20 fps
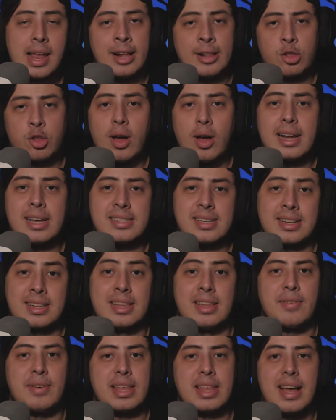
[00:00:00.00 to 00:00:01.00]
a todas las
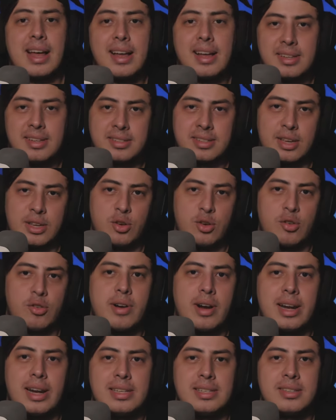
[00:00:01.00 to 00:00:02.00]
actividades que yo
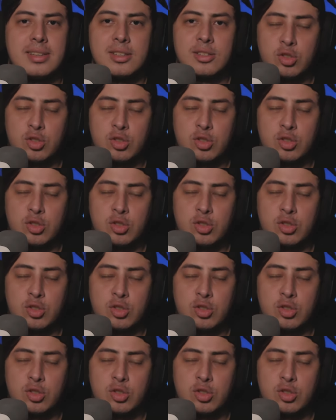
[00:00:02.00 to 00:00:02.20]
realice